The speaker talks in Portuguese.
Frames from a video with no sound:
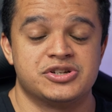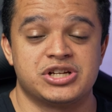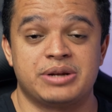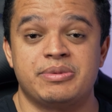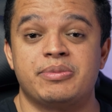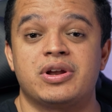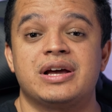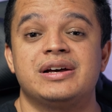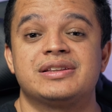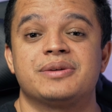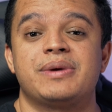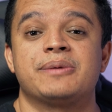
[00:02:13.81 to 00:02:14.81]
Já na memória
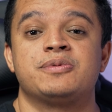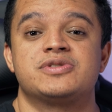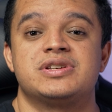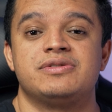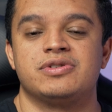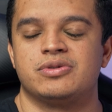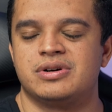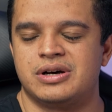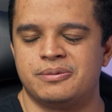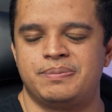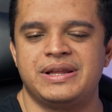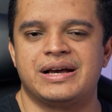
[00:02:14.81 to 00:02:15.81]
RAM também é possível
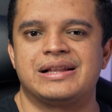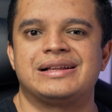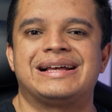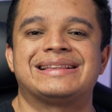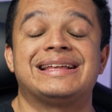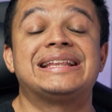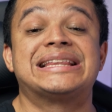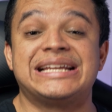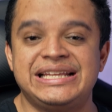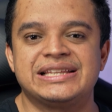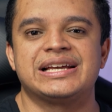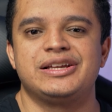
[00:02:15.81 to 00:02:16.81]
ampliá-la até
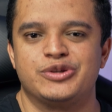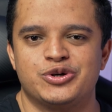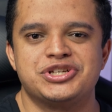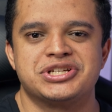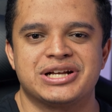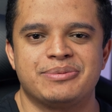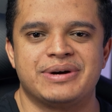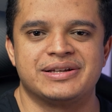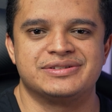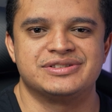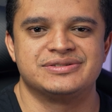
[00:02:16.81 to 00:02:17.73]
32 GB.